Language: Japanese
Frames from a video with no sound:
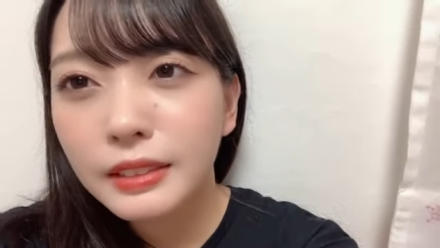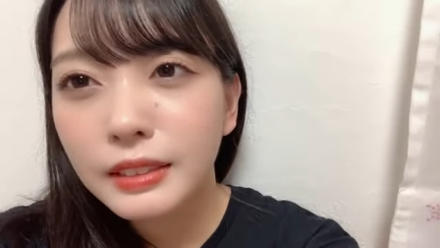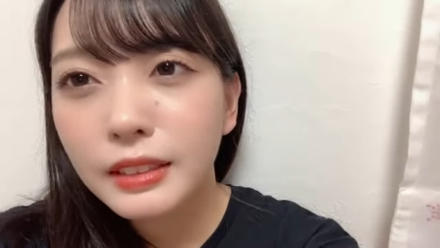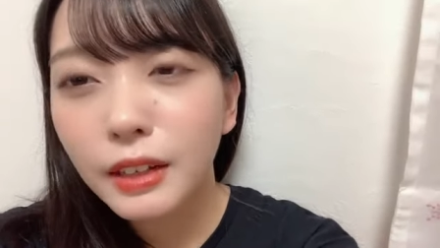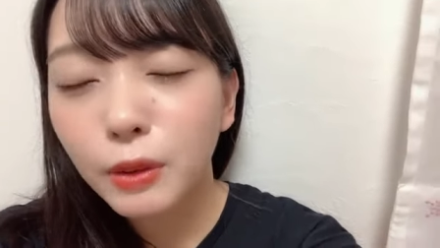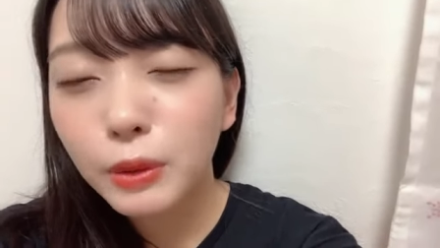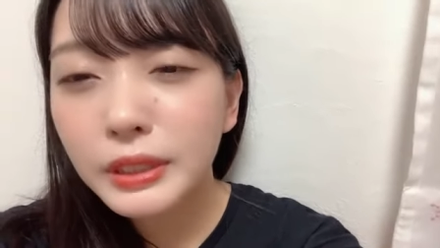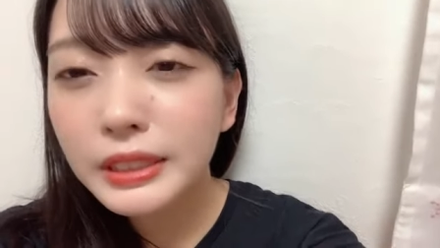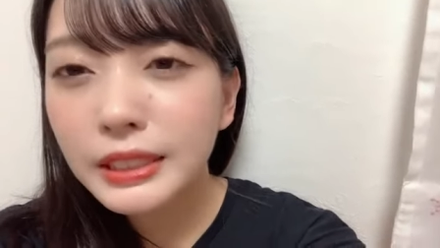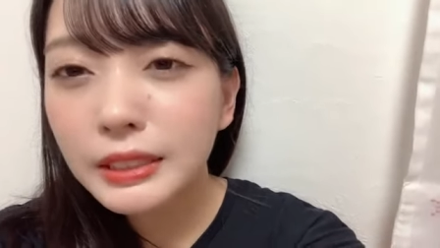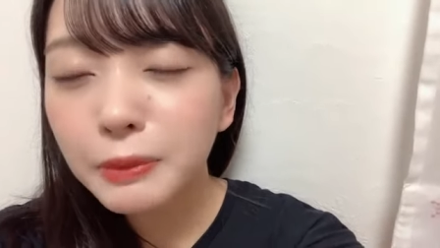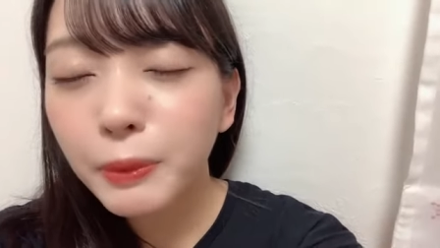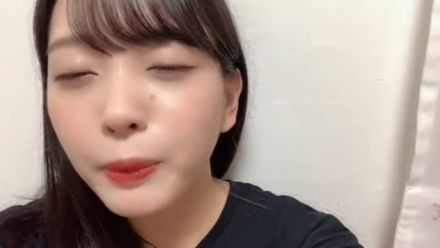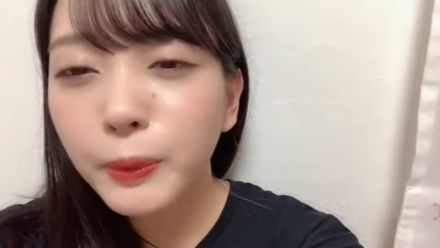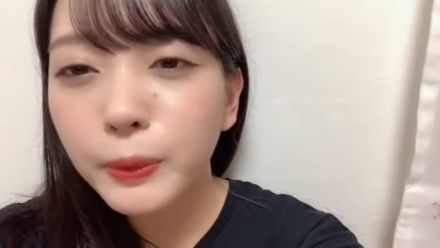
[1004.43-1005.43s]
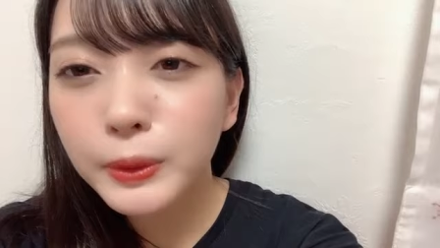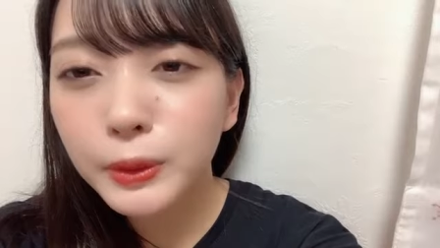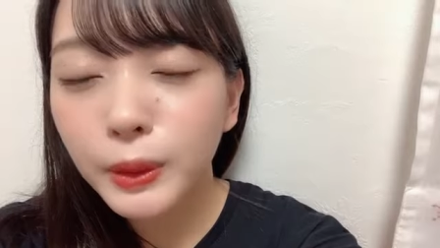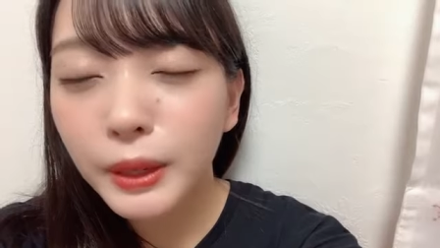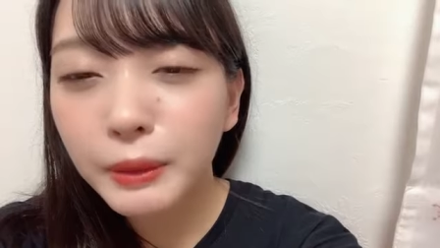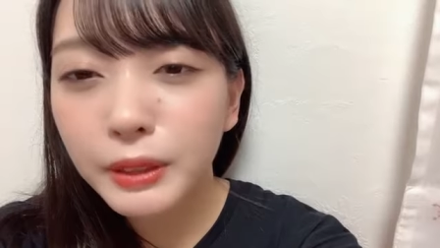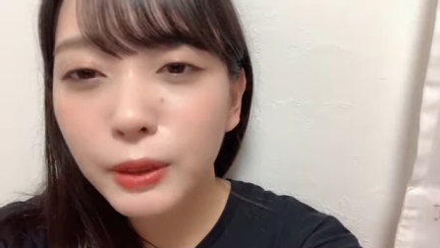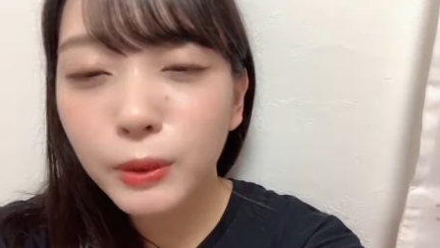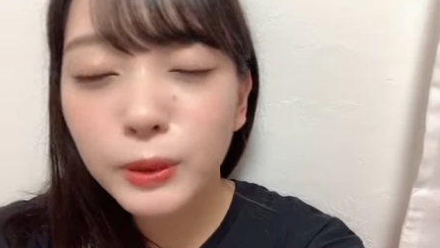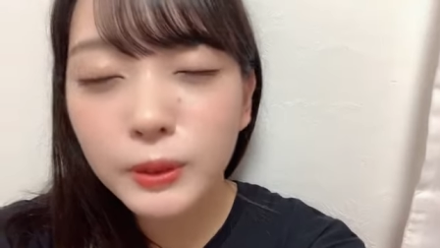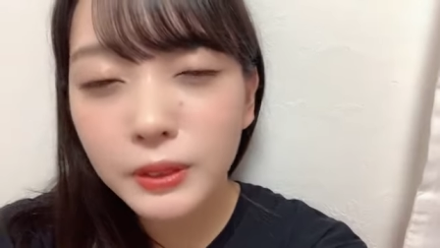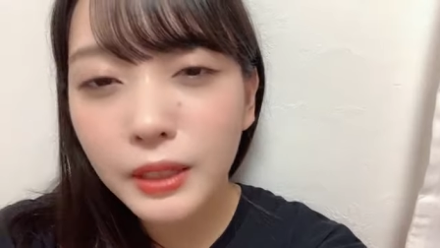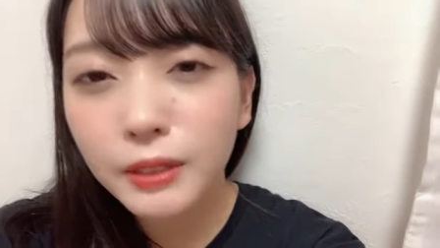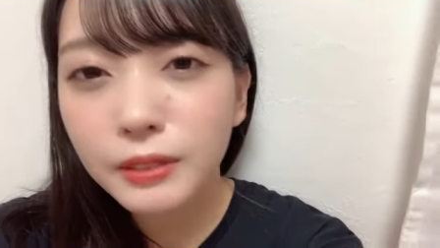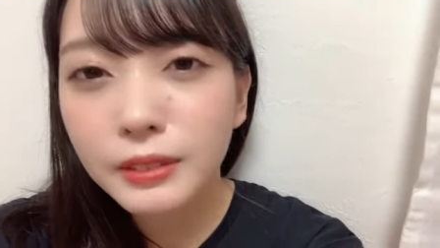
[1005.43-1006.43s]
いやこっちもそれは気を
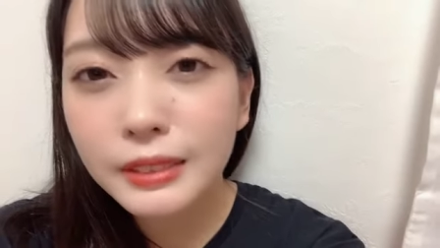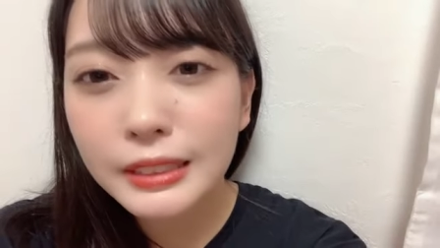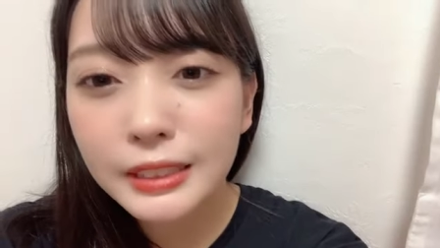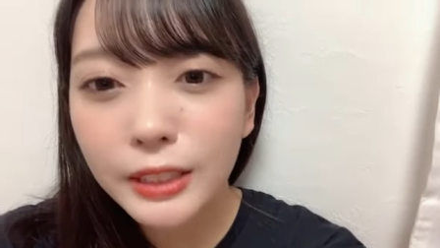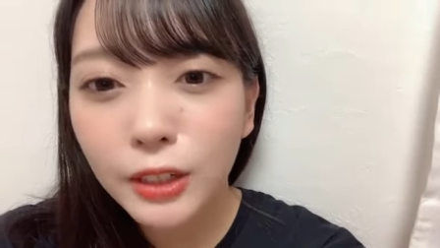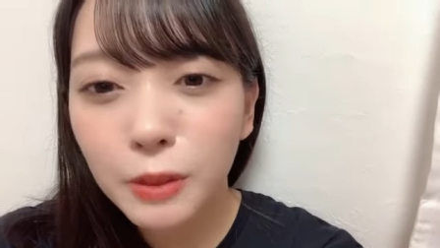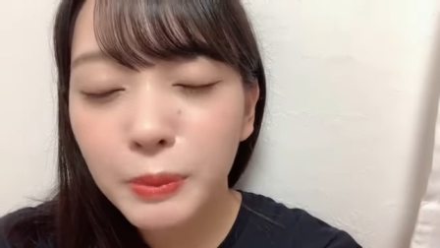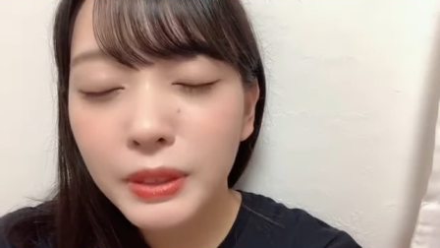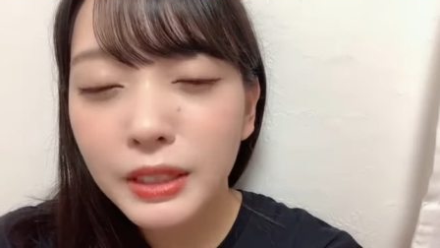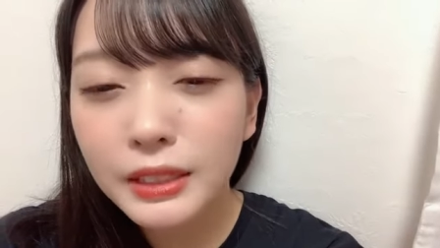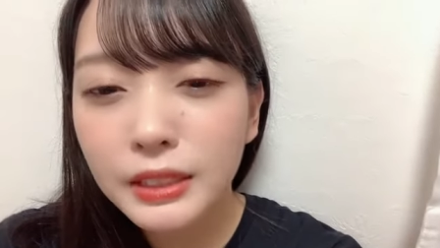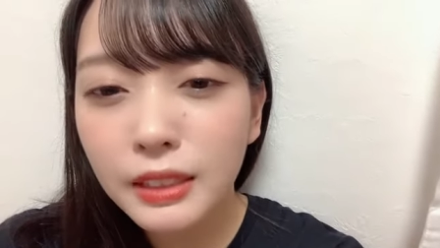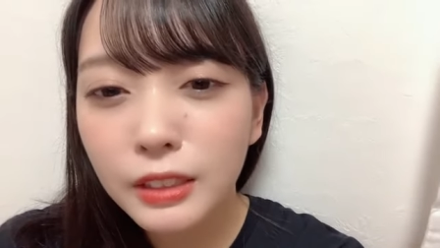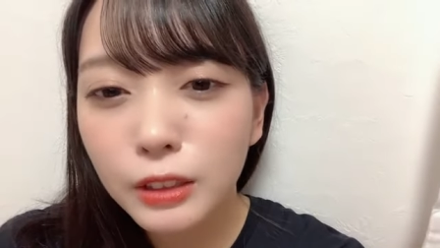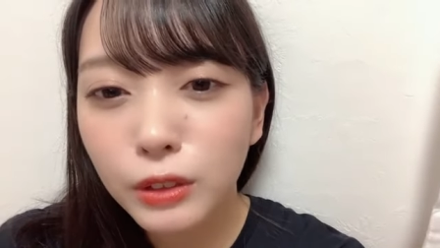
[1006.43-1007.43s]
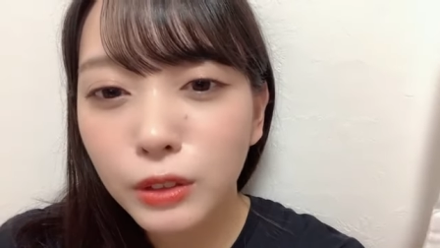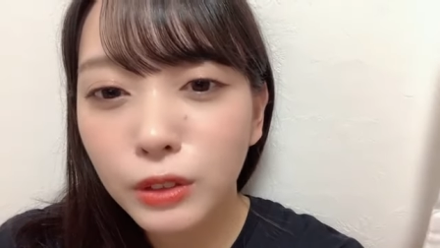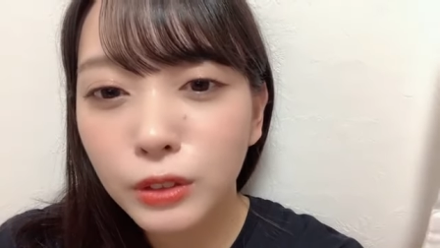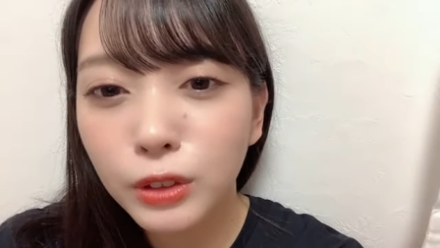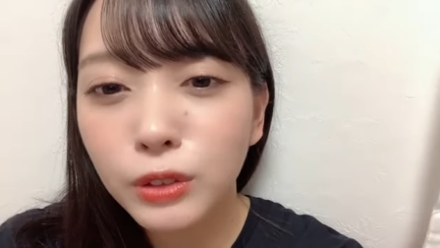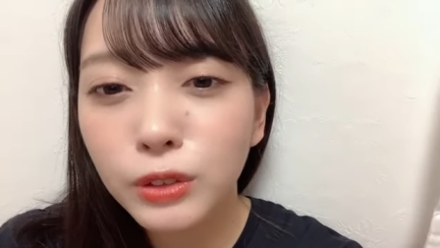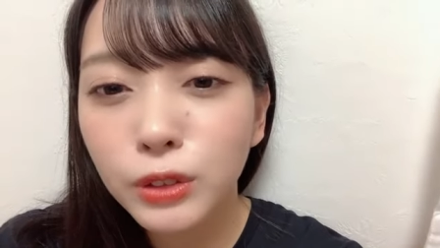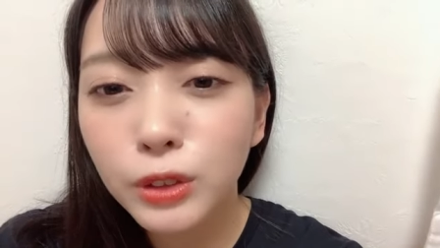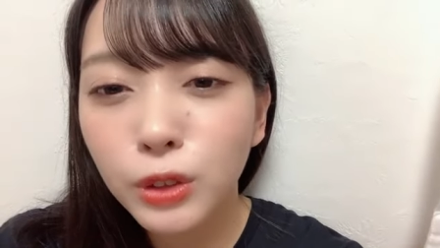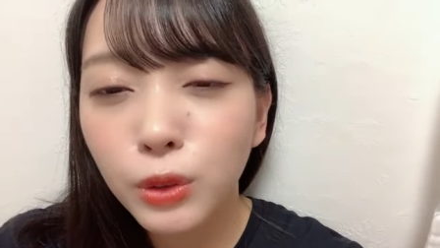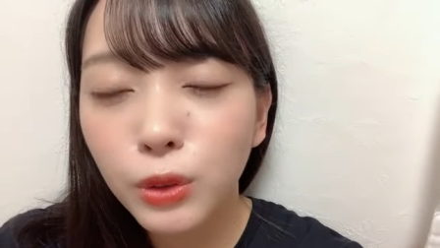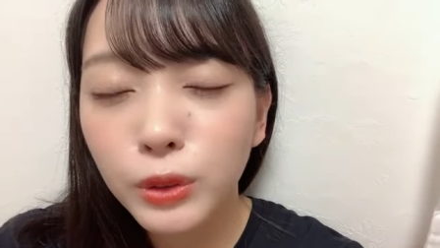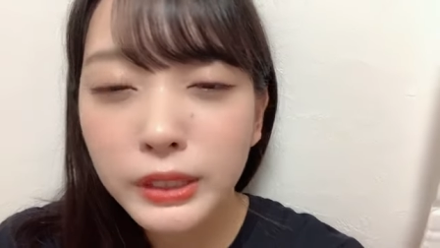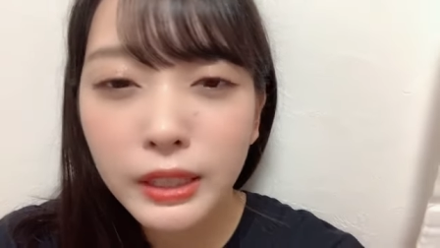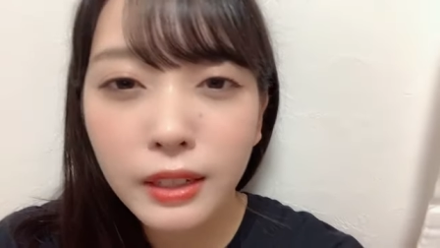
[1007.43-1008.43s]
つけるんですけど皆さんその入
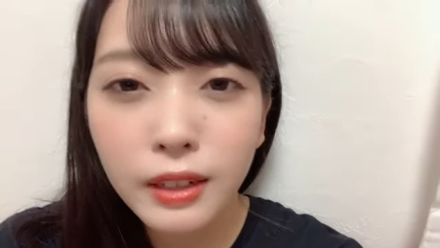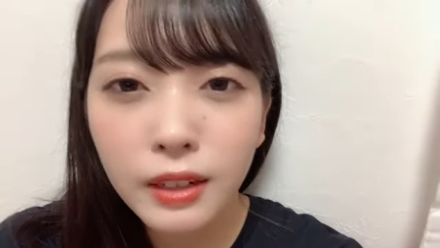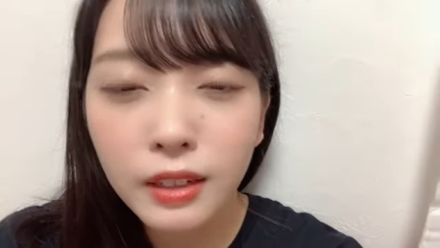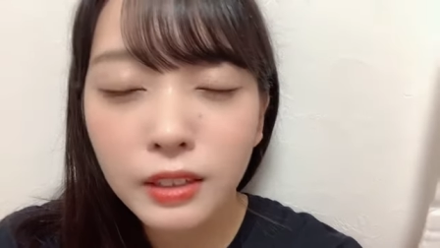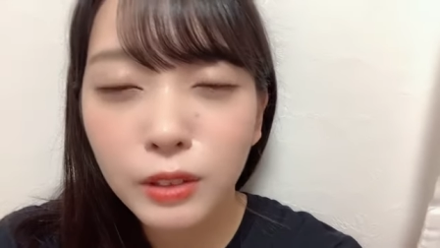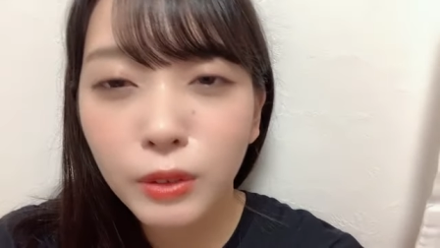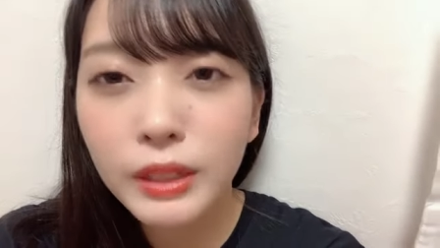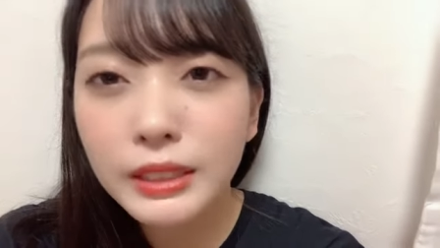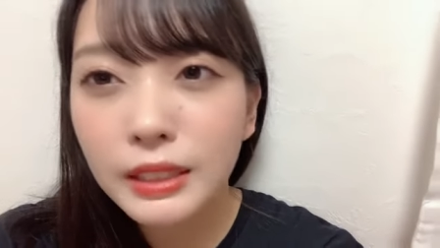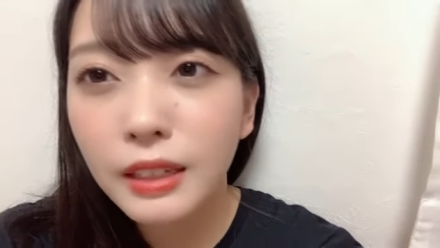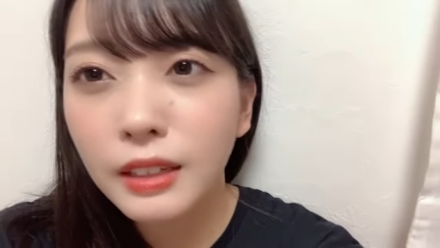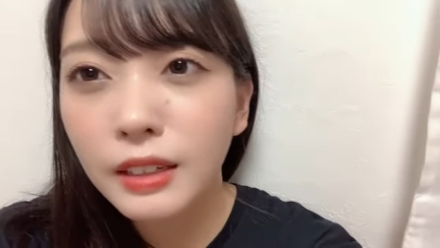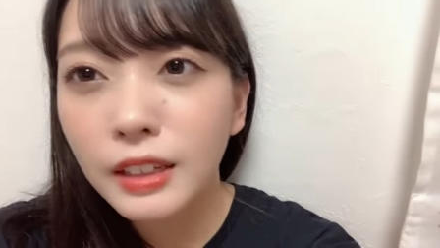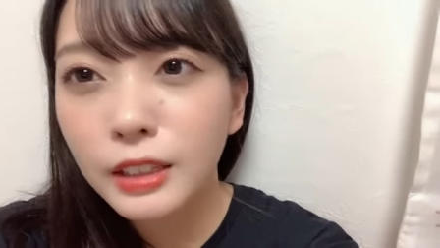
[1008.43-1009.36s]
場してからとかさ